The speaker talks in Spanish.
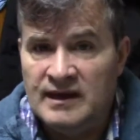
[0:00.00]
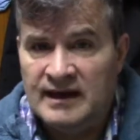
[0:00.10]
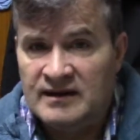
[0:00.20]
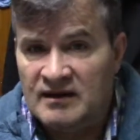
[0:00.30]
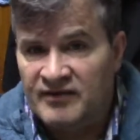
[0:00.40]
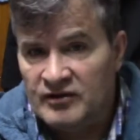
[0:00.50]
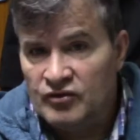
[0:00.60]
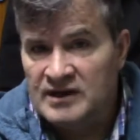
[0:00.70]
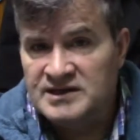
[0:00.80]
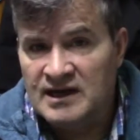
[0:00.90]
esta
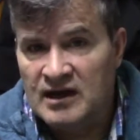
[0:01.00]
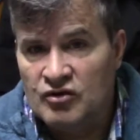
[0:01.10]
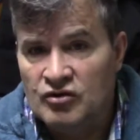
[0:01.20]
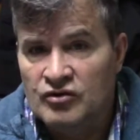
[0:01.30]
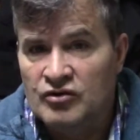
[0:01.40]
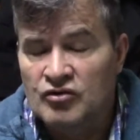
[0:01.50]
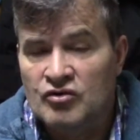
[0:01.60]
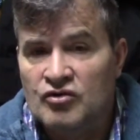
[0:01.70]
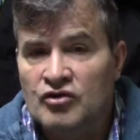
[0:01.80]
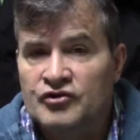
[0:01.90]
factura llega con, con
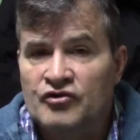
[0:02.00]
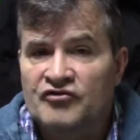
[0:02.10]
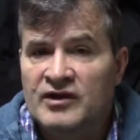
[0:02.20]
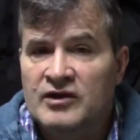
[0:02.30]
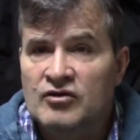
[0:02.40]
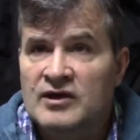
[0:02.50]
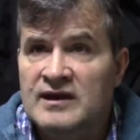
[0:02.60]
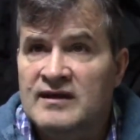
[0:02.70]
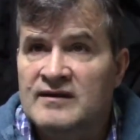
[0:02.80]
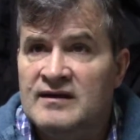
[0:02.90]
costo cero
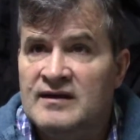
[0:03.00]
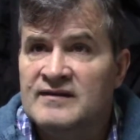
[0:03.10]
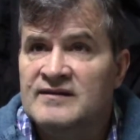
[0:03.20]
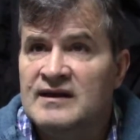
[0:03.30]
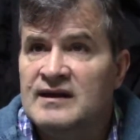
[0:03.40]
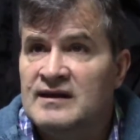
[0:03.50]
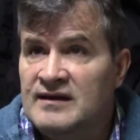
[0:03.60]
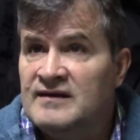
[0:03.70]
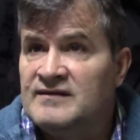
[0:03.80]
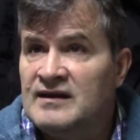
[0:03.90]
y, e, es, el, y
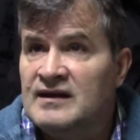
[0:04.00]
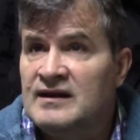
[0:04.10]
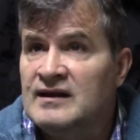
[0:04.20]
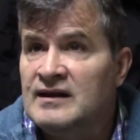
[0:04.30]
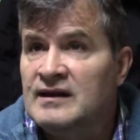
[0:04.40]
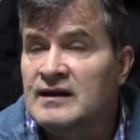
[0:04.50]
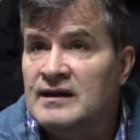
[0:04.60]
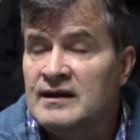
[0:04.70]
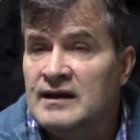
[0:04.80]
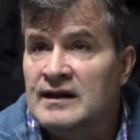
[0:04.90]
es el,
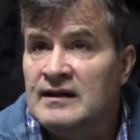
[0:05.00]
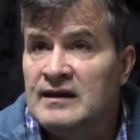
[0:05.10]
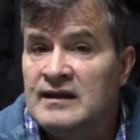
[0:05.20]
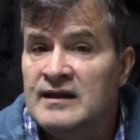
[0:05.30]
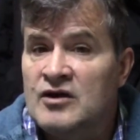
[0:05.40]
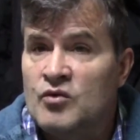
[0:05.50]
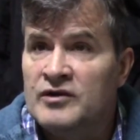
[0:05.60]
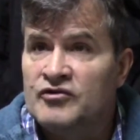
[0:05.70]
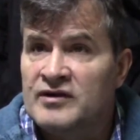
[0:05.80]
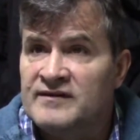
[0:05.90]

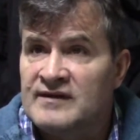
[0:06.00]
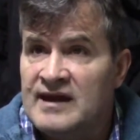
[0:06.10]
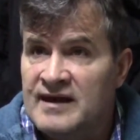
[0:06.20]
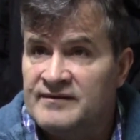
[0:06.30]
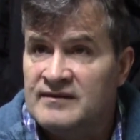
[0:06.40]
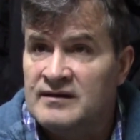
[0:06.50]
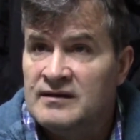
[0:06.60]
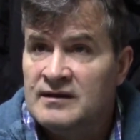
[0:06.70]
descuento que se le hace.